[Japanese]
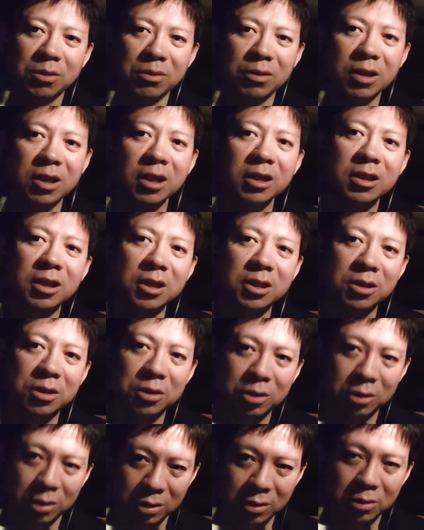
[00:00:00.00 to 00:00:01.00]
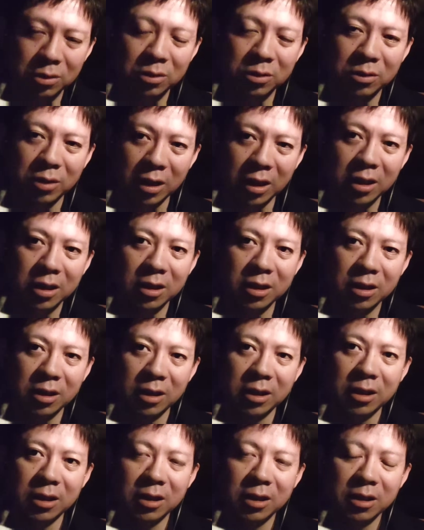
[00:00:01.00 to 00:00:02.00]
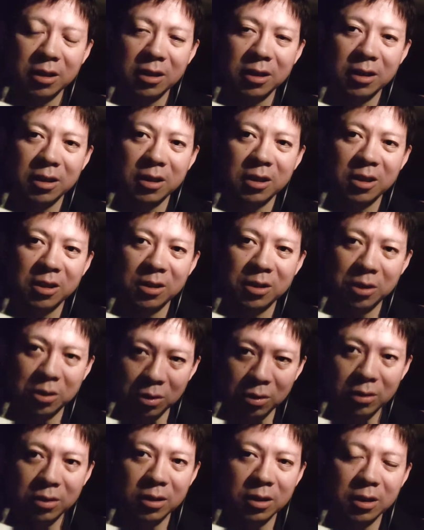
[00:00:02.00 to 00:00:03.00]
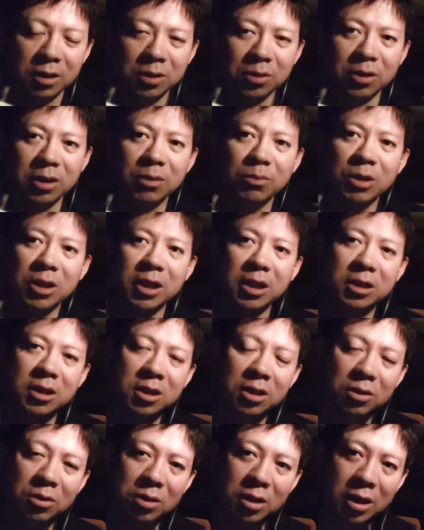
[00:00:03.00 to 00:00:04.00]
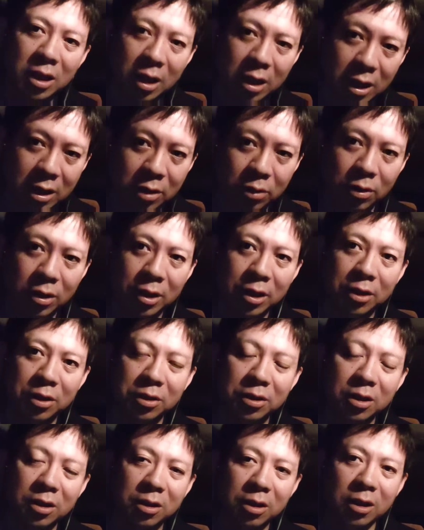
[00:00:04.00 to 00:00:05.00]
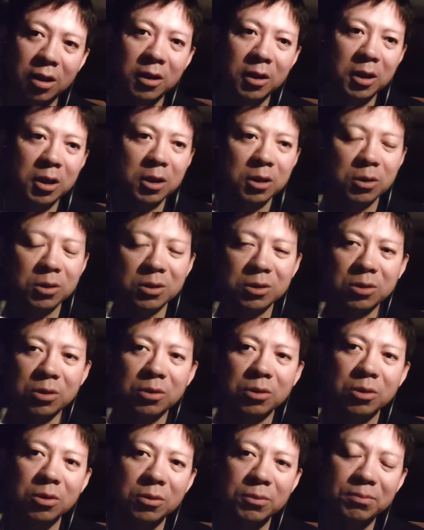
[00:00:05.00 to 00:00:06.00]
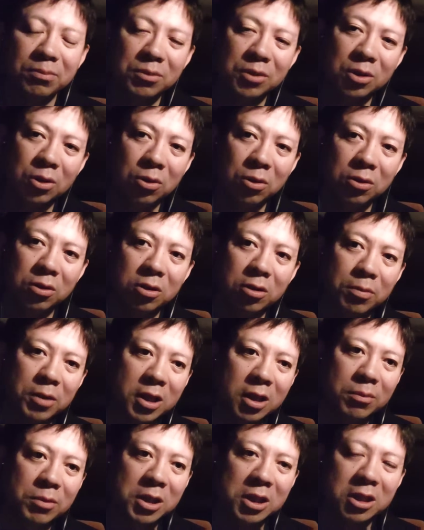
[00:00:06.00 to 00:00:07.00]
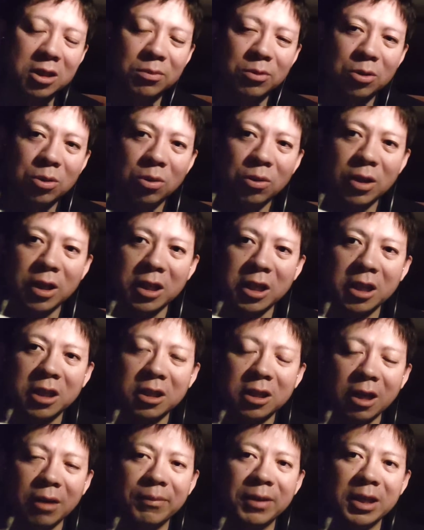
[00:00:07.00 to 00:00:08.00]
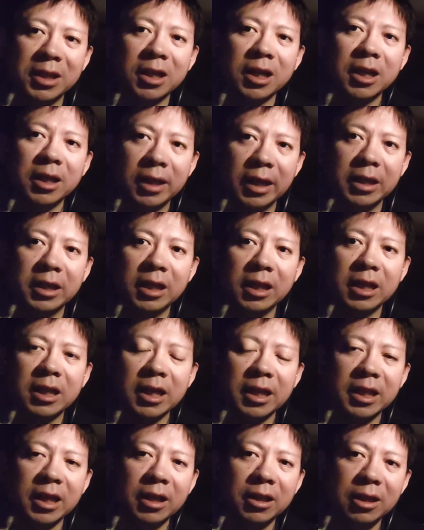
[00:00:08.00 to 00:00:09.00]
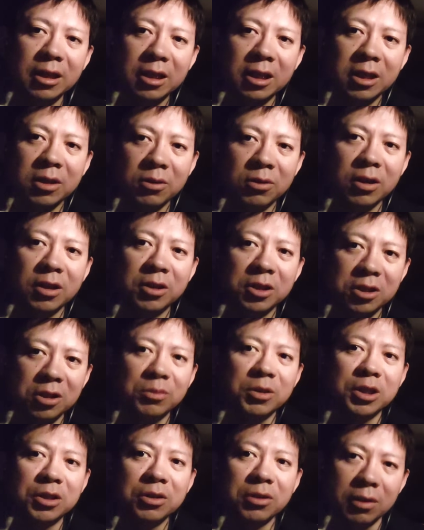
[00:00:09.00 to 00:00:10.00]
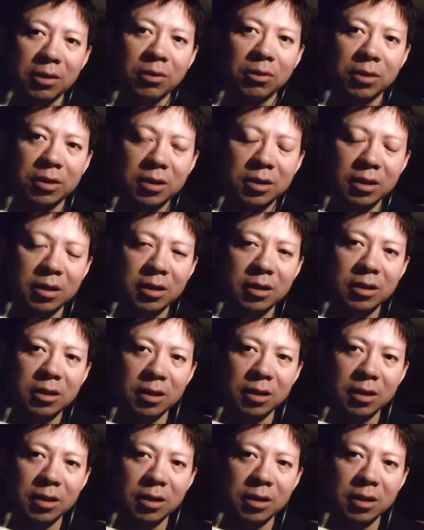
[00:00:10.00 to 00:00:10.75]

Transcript: わかんないじゃんそれ。ええ。でしょそれまで治療にかかったお金って言ってたら、その、高濃度ビタミン C も効果できたみたいな言い方に聞こえる人もいるよってことです。